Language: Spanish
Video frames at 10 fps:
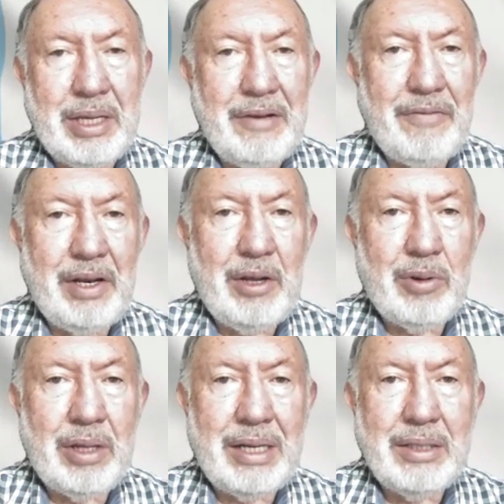han
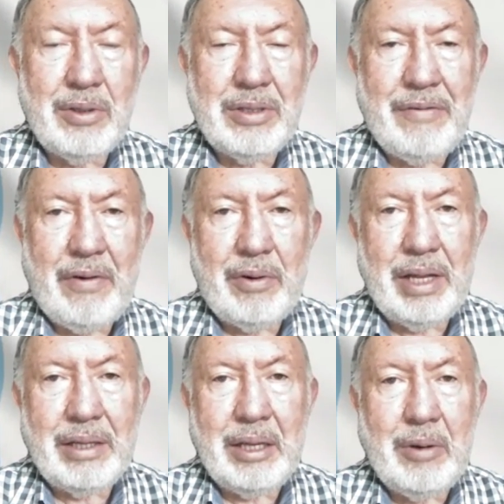definido tres, dos a favor
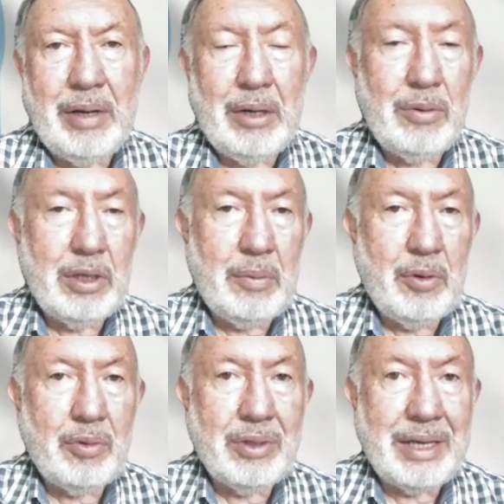de Antigua y el
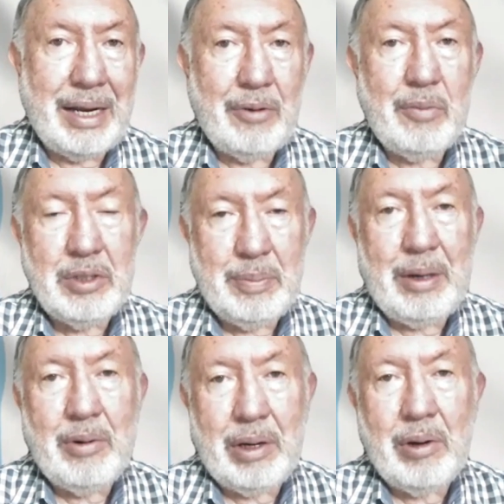último que ganó
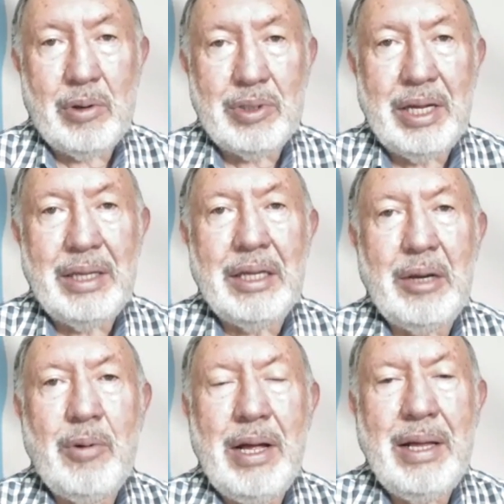Municipal o ganó Costa de
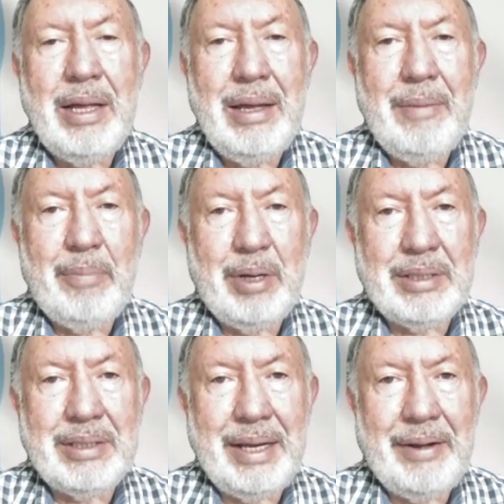Antigua,
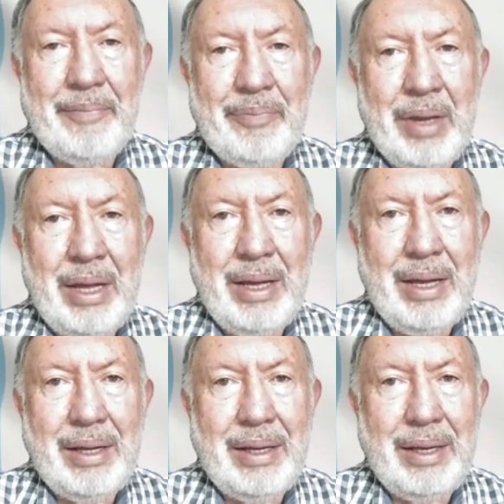pues eh,
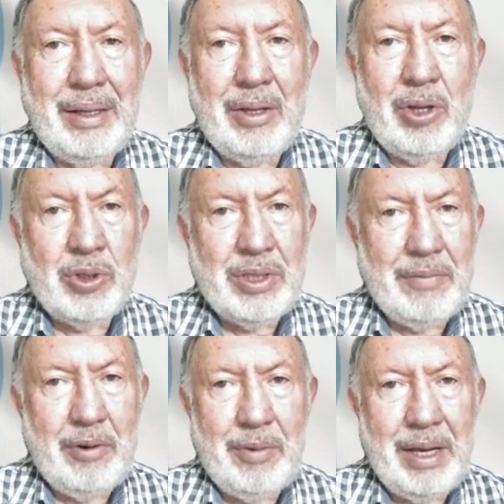eh, no se
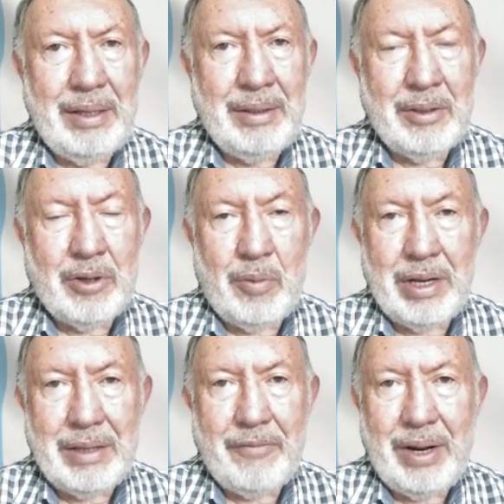vio bien, como que
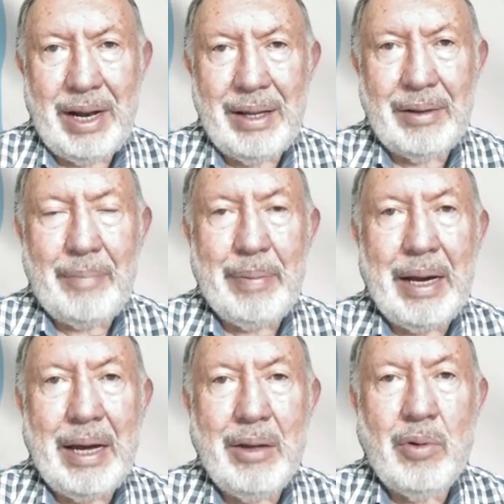fuera
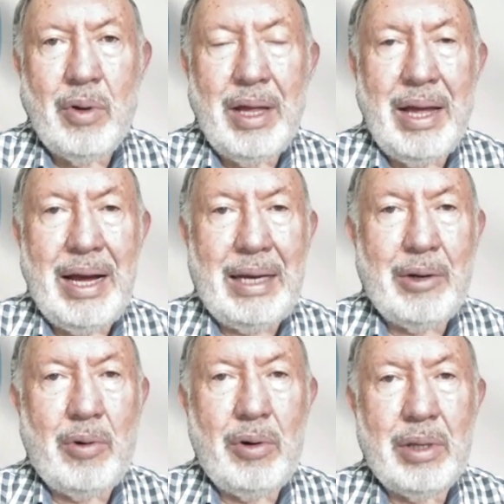apegado al
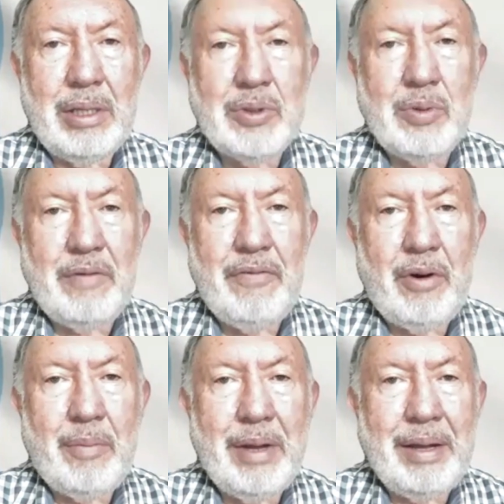color de su
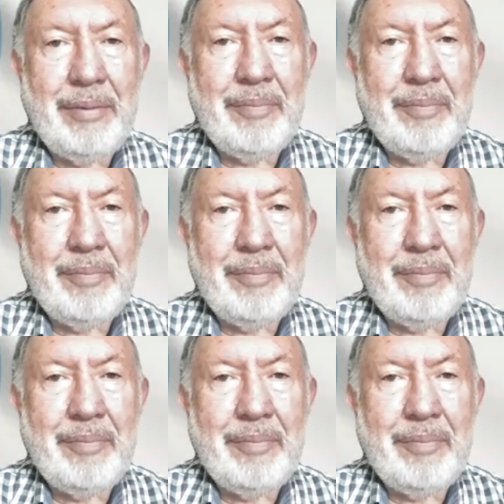uniforme,